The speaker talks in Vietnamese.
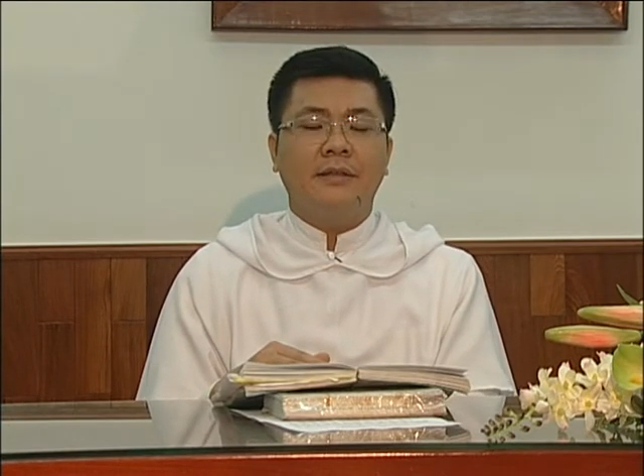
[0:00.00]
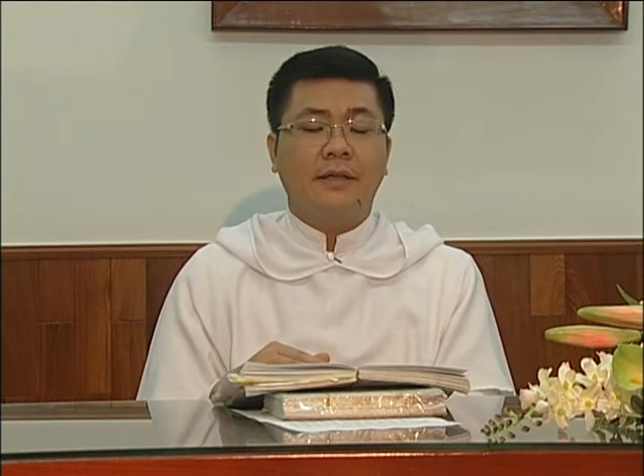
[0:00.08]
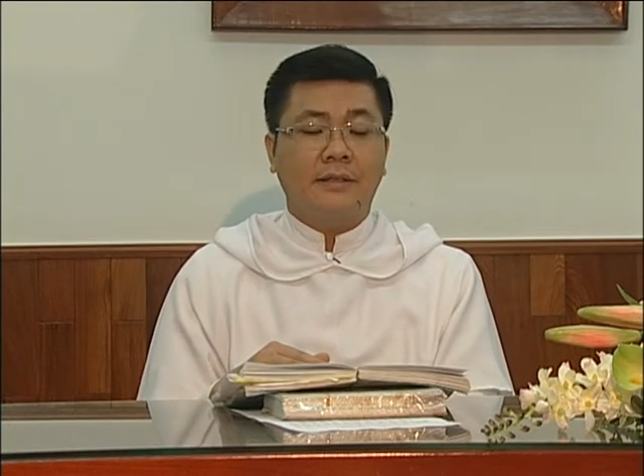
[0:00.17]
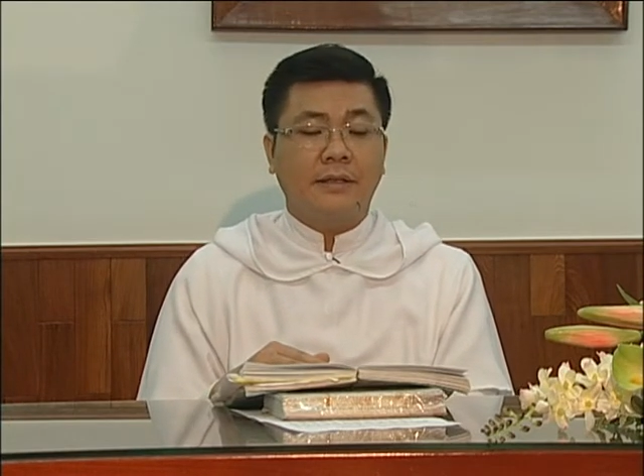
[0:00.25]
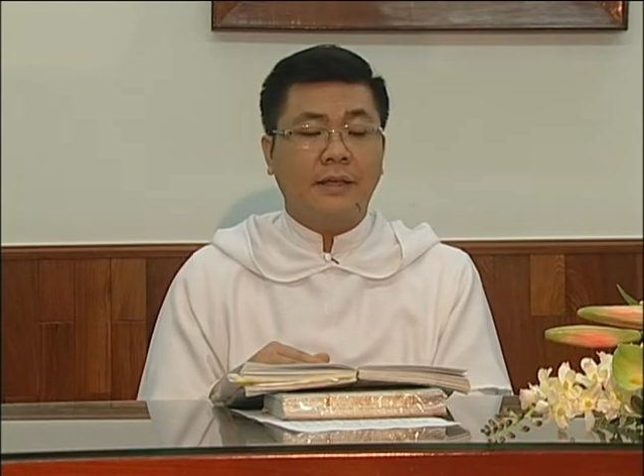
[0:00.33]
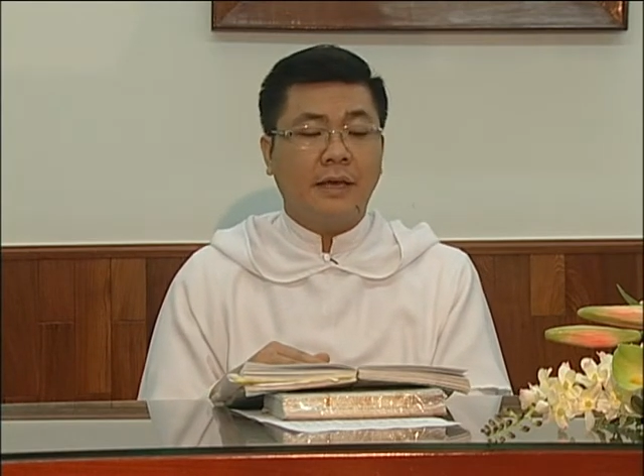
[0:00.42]

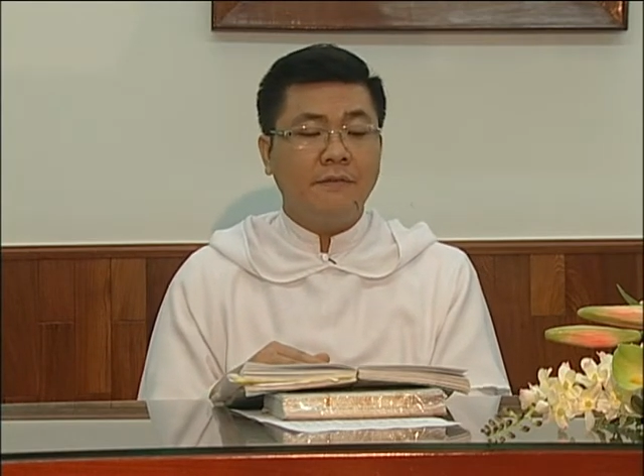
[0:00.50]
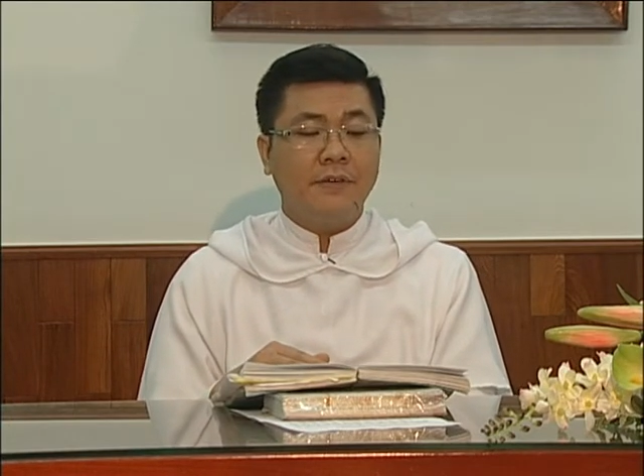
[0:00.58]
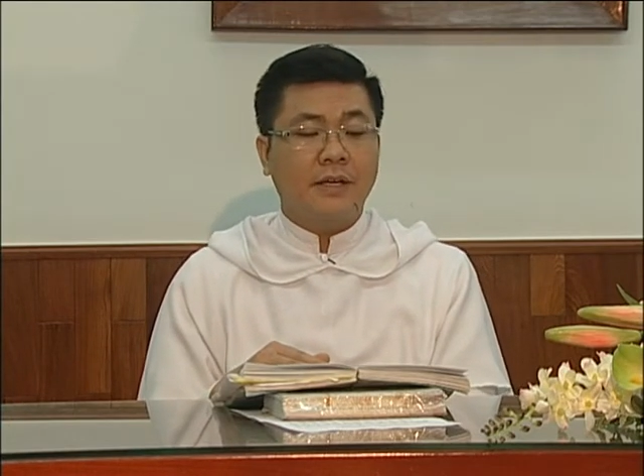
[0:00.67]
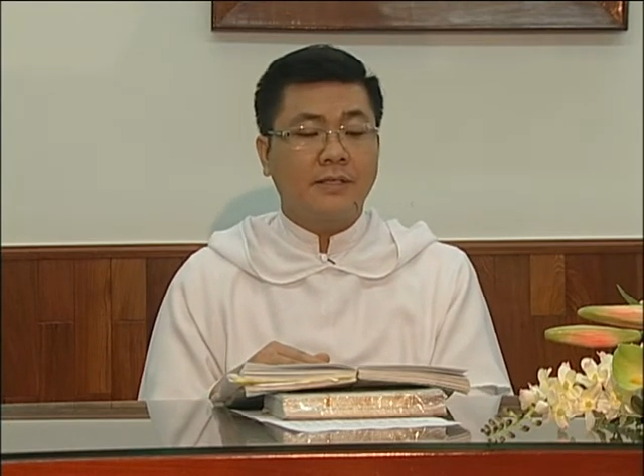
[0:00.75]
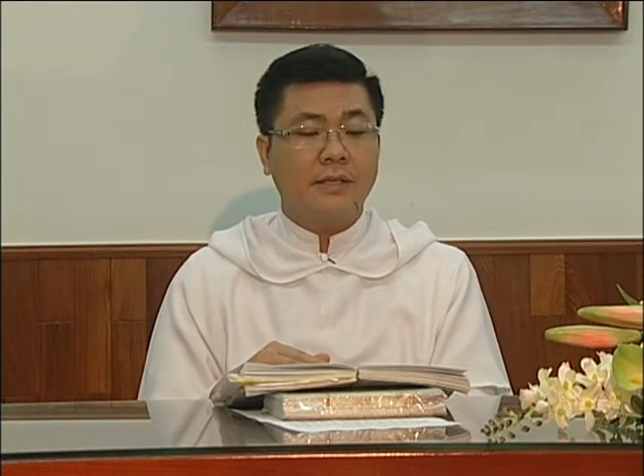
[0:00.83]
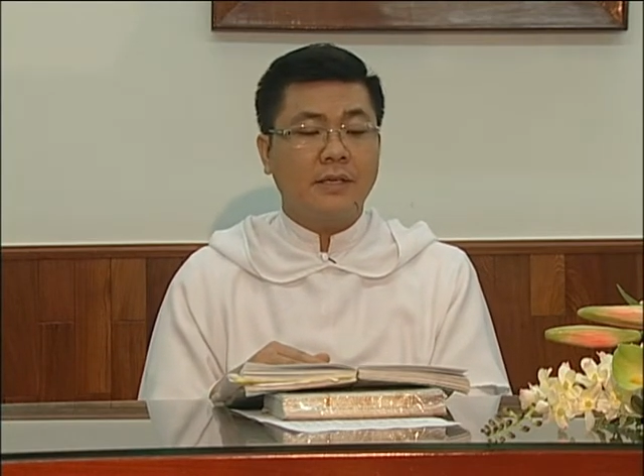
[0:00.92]
thì ta thấy
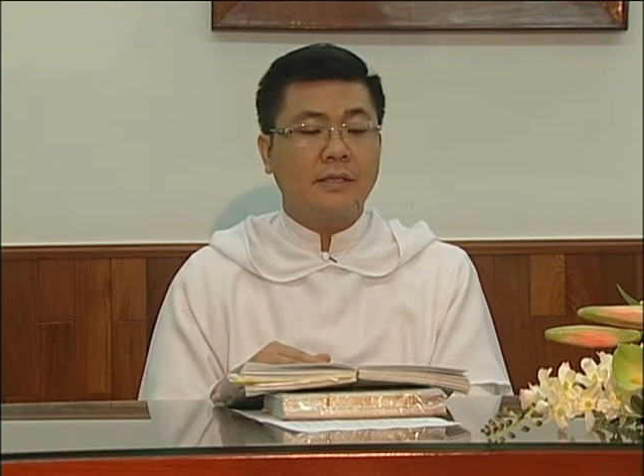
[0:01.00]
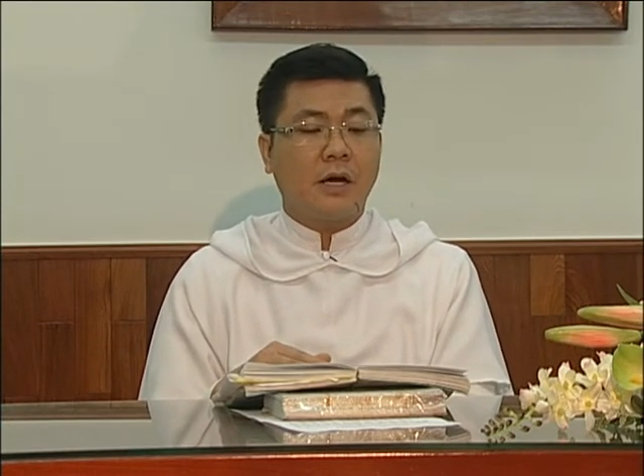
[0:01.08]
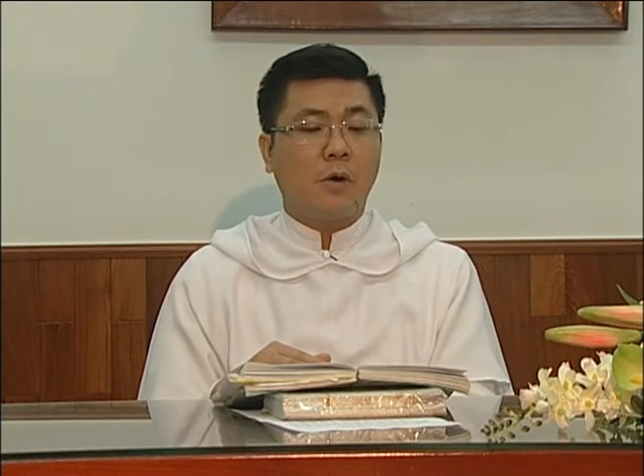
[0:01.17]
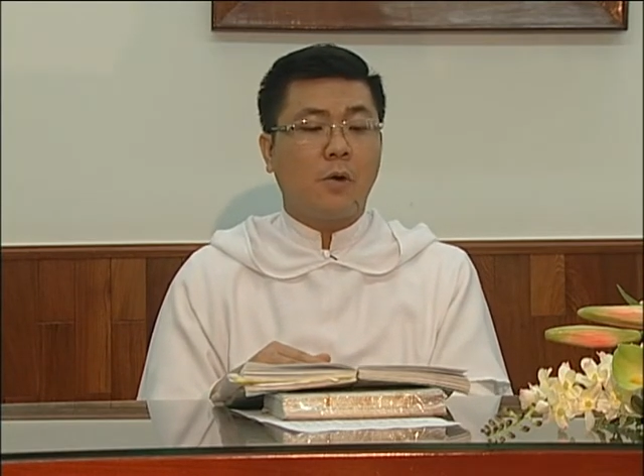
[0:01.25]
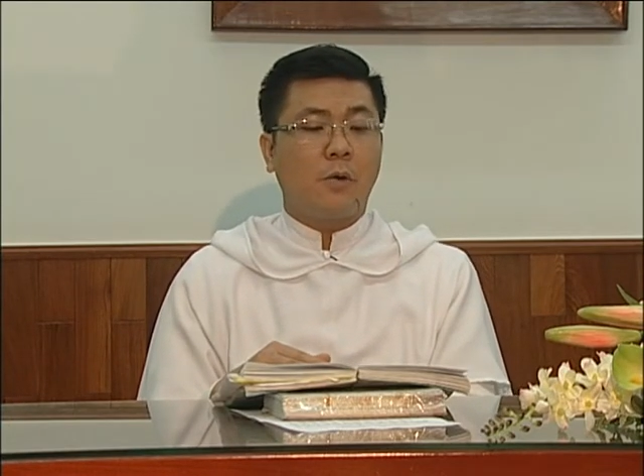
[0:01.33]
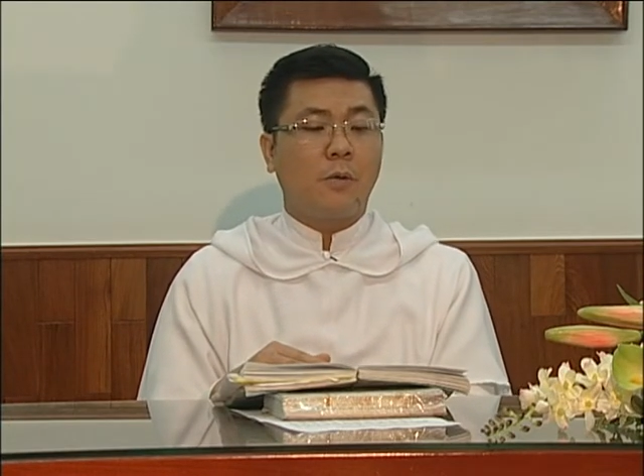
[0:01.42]
việc sức
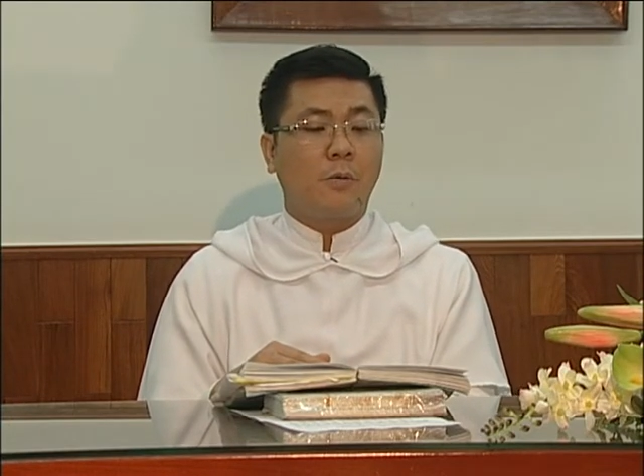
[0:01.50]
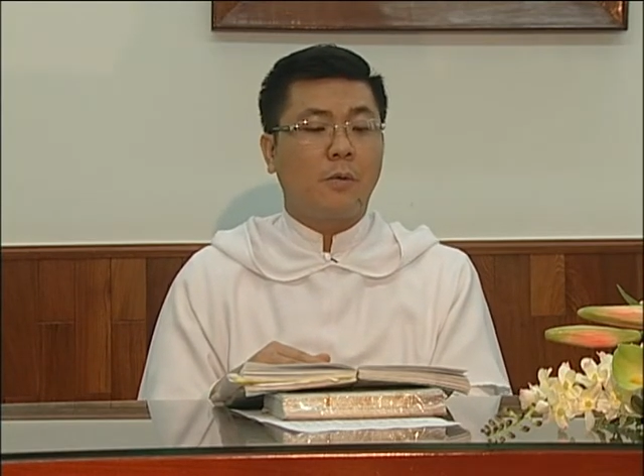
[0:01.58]
giàu.